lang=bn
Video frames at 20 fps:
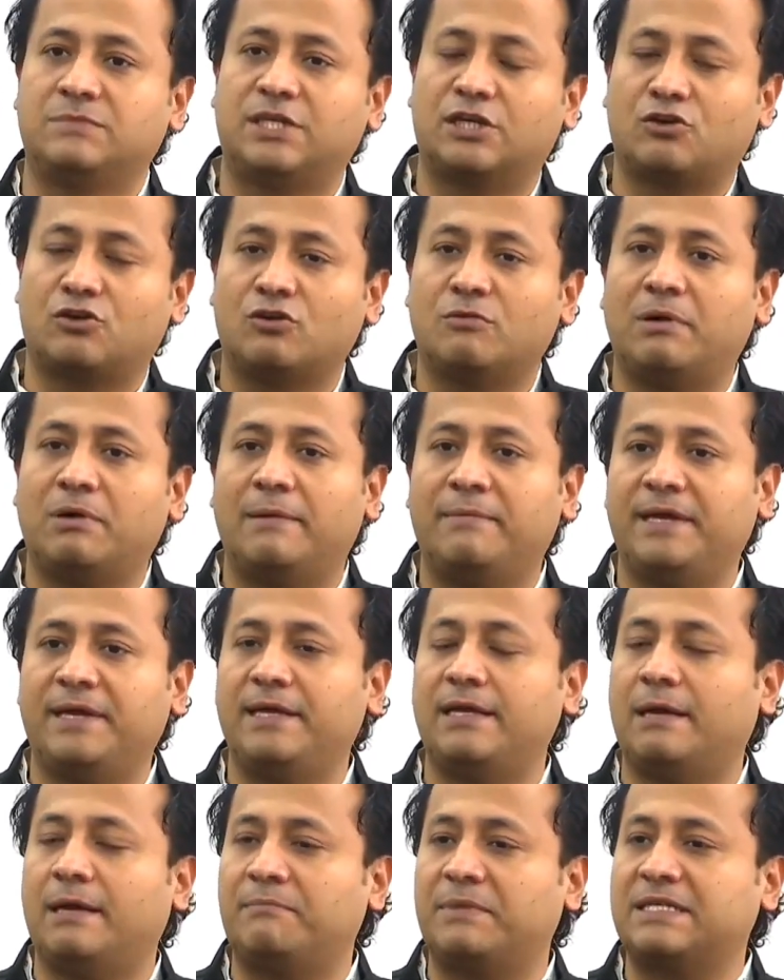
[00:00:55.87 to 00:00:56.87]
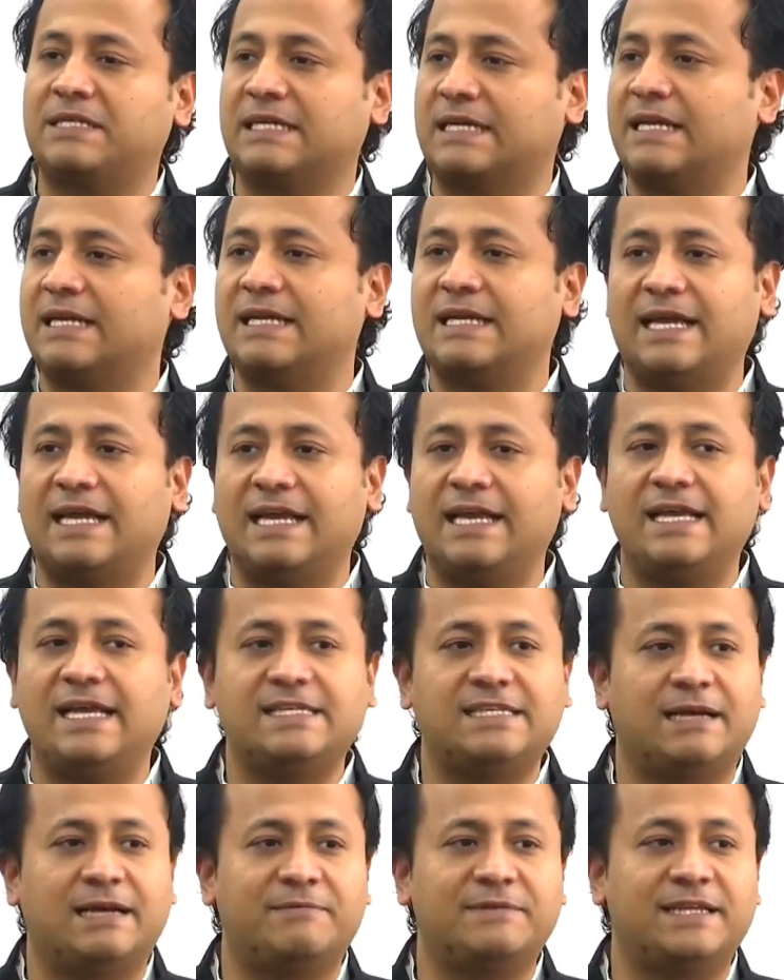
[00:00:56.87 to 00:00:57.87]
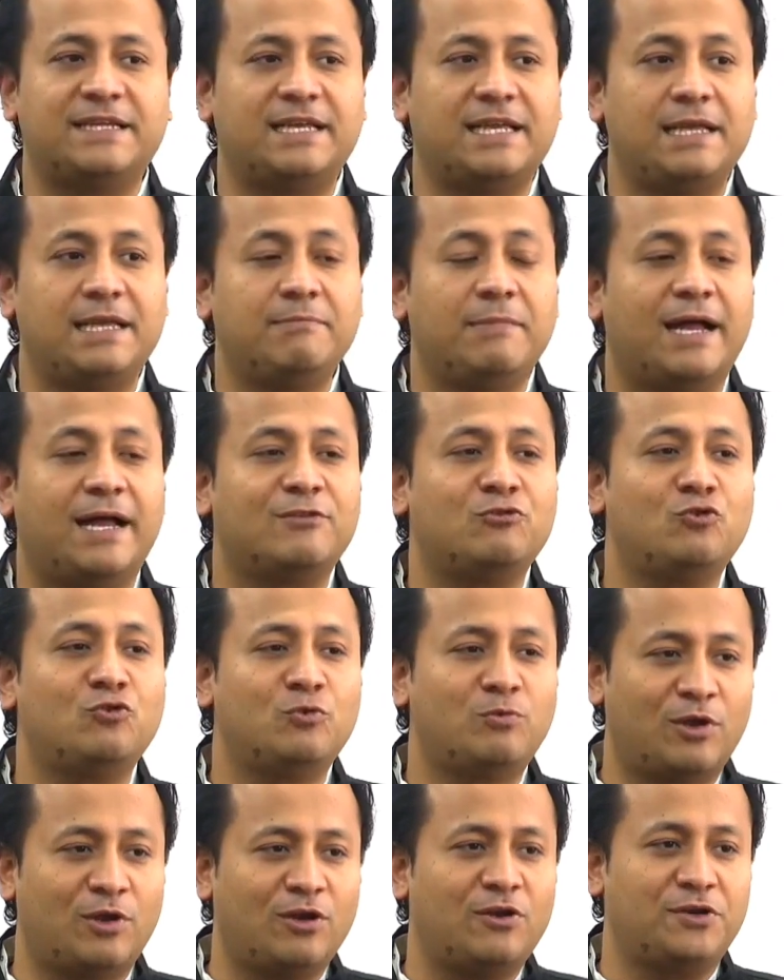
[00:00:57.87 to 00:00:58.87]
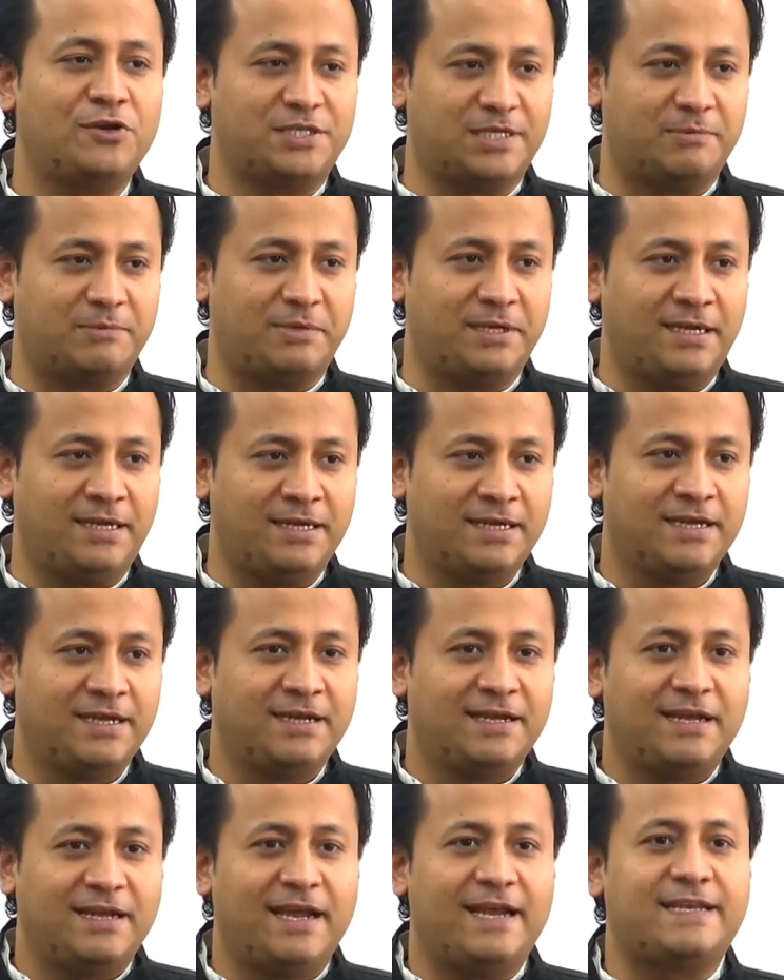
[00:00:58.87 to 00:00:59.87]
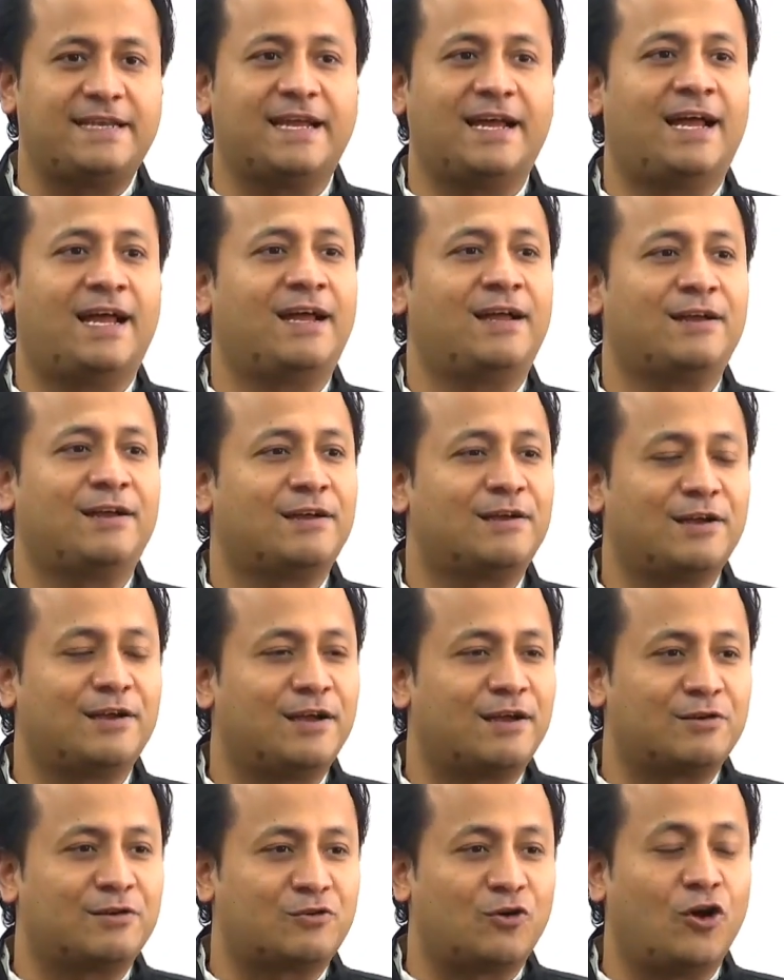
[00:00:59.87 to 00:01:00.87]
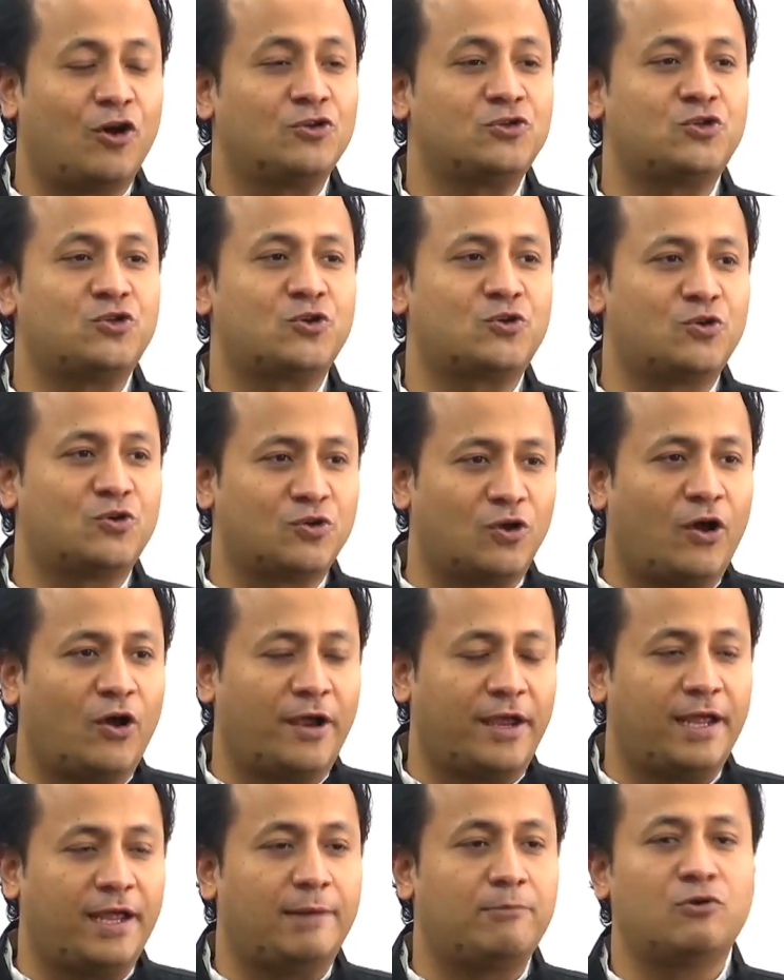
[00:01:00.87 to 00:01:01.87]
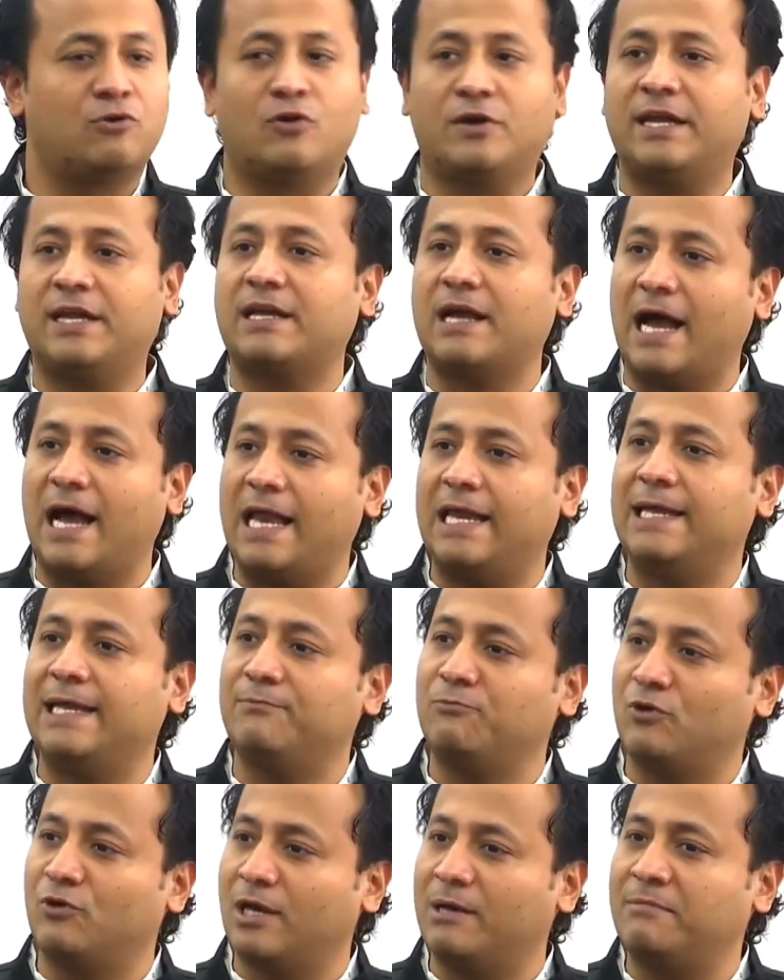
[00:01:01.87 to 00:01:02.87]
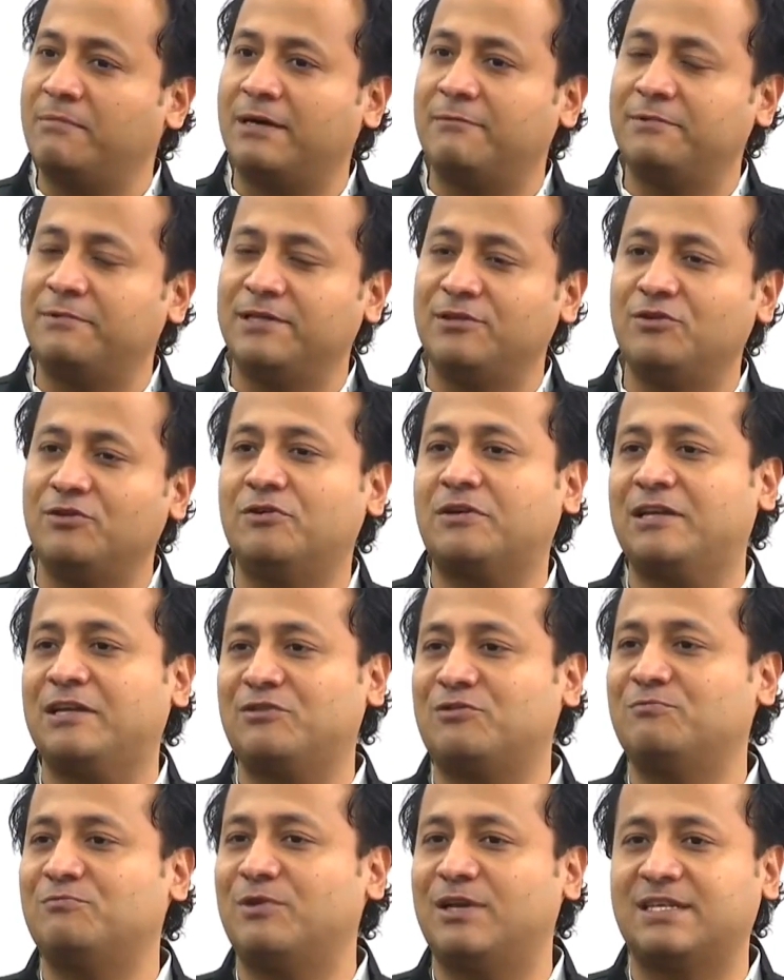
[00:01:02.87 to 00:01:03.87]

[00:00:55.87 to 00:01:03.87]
যে কোনোভাবেই আমরা সেখানে গেলেই যে আমাদের ইমান দুর্বল হয়ে যাবে এটা গ্রহণযোগ্য নয় এবং অনেক আলে মোলামা বৃন্দও কিন্তু